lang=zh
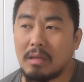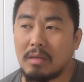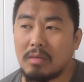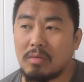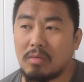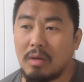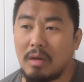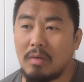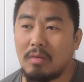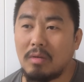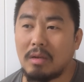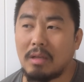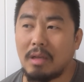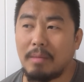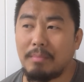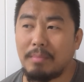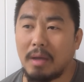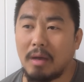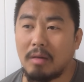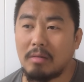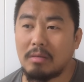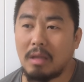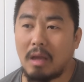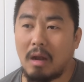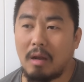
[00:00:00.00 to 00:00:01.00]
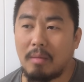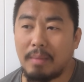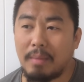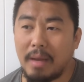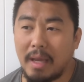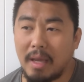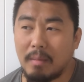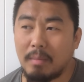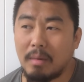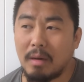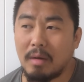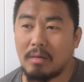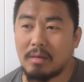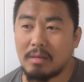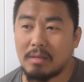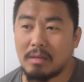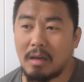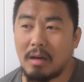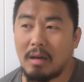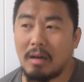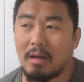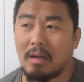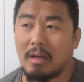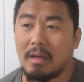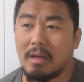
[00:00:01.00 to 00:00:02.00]
虽然说他比较点儿背吧，我
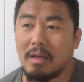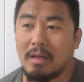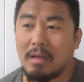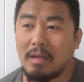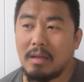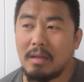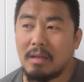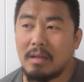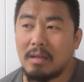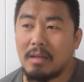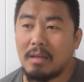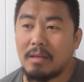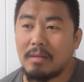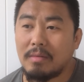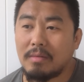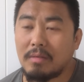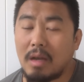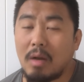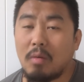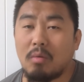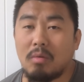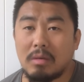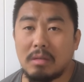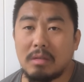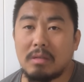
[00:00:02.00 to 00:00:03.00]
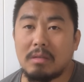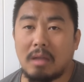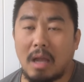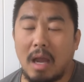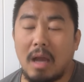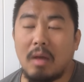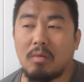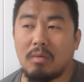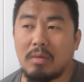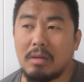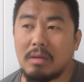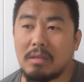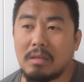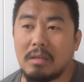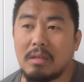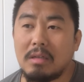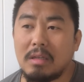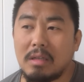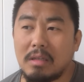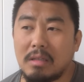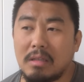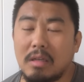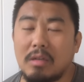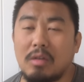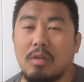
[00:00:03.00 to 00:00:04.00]
操！但我他会经
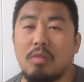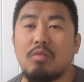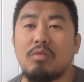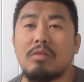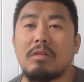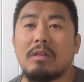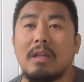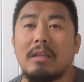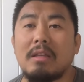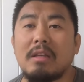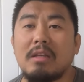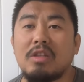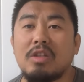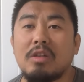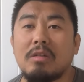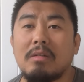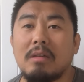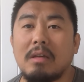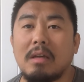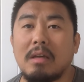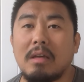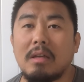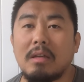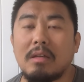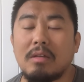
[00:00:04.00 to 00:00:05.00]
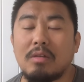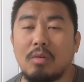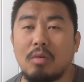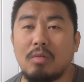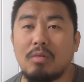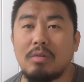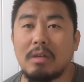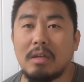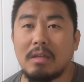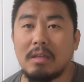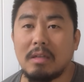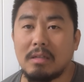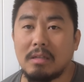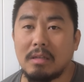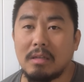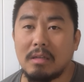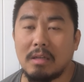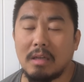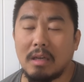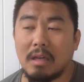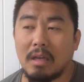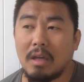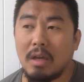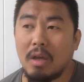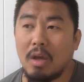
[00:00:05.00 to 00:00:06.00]
历，这都是人的经历，都是人的经
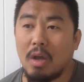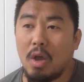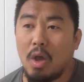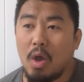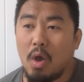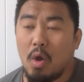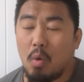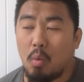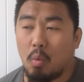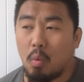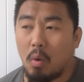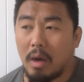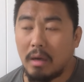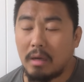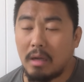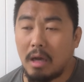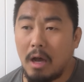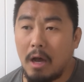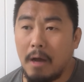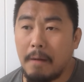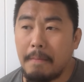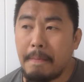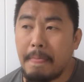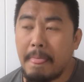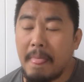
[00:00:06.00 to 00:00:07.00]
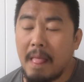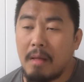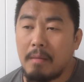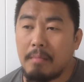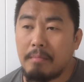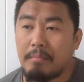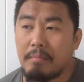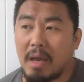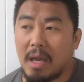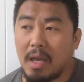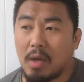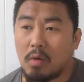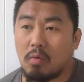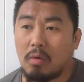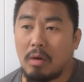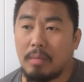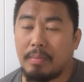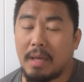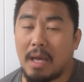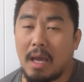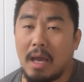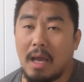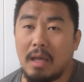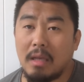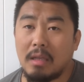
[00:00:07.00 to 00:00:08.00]
历。我呢，美国
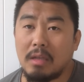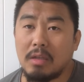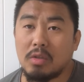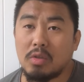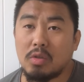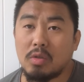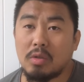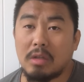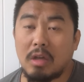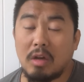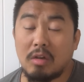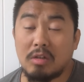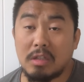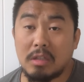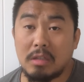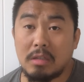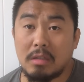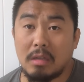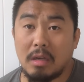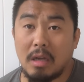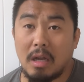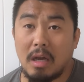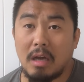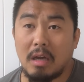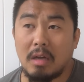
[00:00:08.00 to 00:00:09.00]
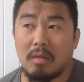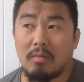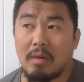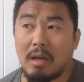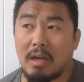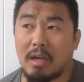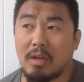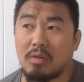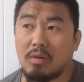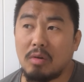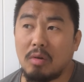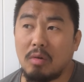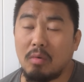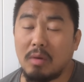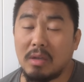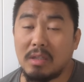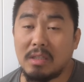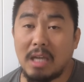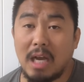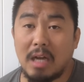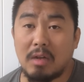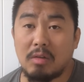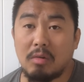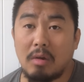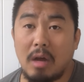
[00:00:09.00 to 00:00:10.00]
篇做到四了，完了之后我
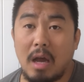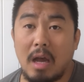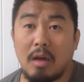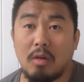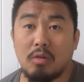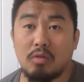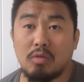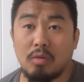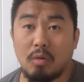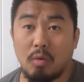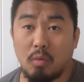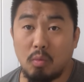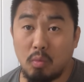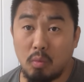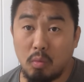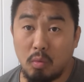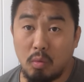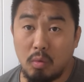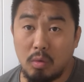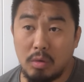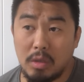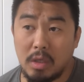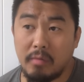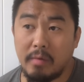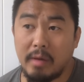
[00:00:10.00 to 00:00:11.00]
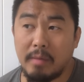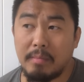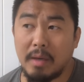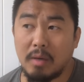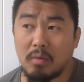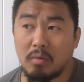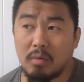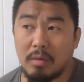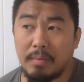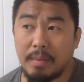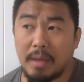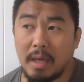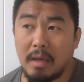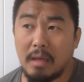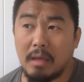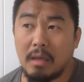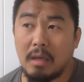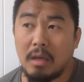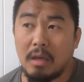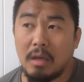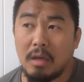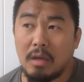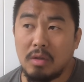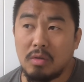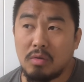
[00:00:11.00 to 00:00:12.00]
下周还要做五，因为美国篇
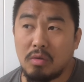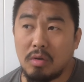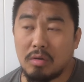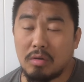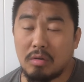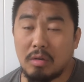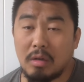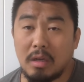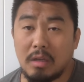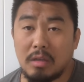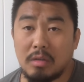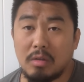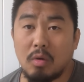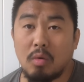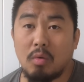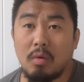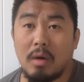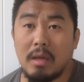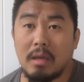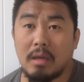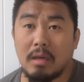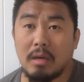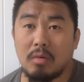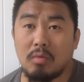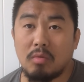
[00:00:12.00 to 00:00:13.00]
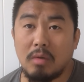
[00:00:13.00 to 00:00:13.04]
确实很受欢迎。